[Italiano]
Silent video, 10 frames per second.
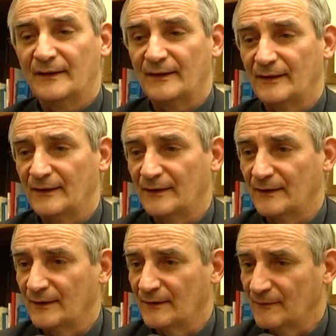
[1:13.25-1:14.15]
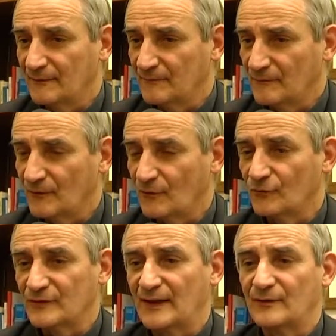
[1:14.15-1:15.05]
eh, ho
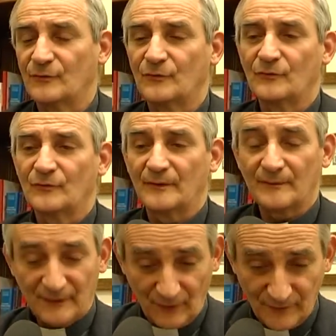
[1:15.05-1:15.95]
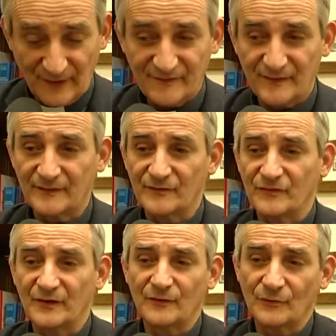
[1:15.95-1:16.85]
incontrato la comunità di
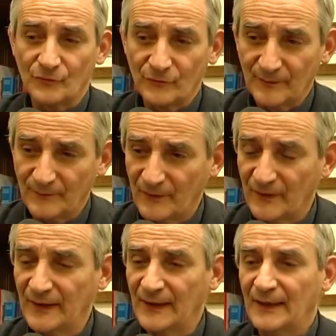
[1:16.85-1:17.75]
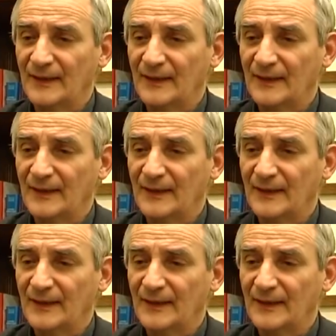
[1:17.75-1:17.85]
Sant'Egidio, dove poi